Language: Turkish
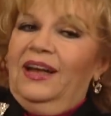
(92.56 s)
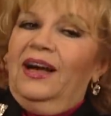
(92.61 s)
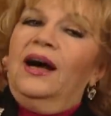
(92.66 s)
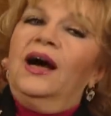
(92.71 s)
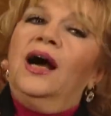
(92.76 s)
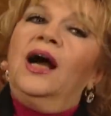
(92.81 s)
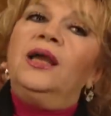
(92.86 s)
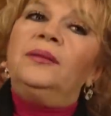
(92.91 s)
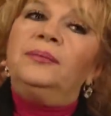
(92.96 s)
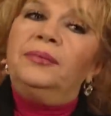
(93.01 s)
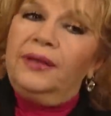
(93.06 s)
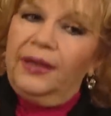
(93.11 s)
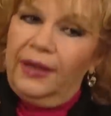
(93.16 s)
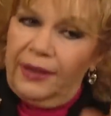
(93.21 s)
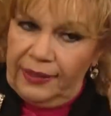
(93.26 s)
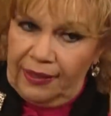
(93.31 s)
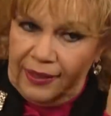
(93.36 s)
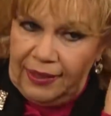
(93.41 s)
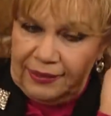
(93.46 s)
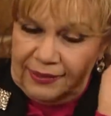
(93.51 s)
Ay bir
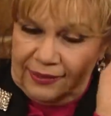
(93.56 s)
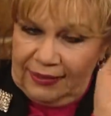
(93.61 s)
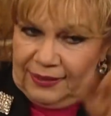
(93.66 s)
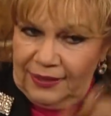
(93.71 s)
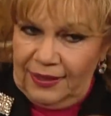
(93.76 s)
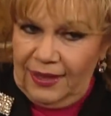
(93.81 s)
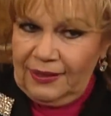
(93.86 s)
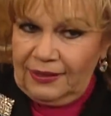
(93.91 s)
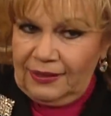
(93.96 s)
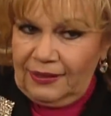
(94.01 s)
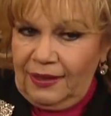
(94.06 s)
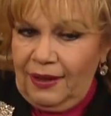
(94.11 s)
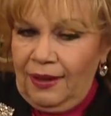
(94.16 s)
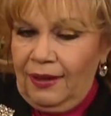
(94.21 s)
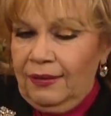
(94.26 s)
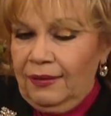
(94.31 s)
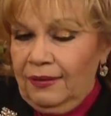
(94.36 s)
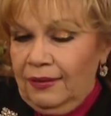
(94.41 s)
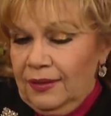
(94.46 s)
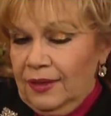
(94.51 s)
ara hatırlat da
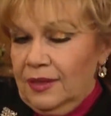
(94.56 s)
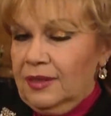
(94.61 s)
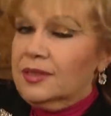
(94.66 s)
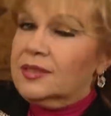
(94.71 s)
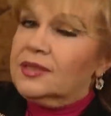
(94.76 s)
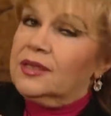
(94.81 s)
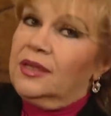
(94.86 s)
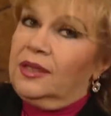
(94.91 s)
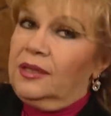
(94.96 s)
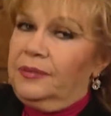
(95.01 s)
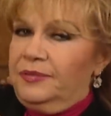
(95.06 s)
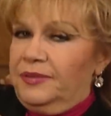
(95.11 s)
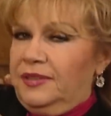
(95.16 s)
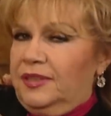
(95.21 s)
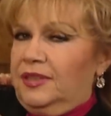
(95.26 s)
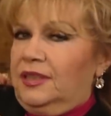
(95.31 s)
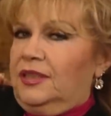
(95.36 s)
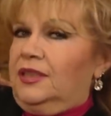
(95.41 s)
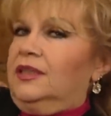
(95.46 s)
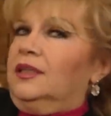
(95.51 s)
sana bir
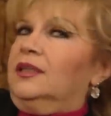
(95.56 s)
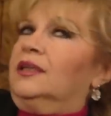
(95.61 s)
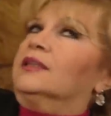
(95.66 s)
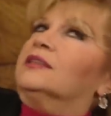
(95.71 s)
sihir